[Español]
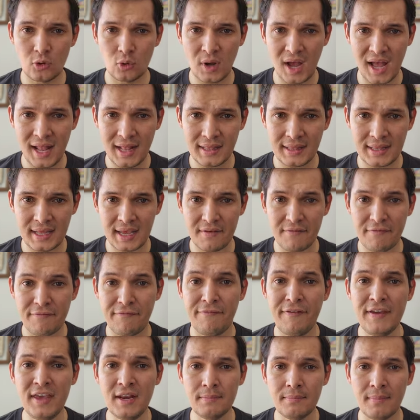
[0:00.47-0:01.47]
Ugalde
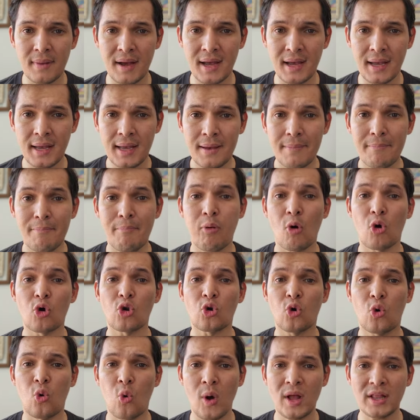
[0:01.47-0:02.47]
firma
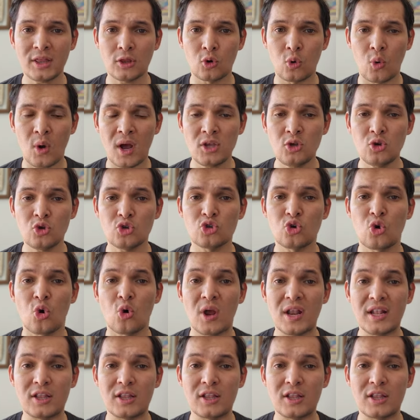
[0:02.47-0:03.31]
por cuatro años con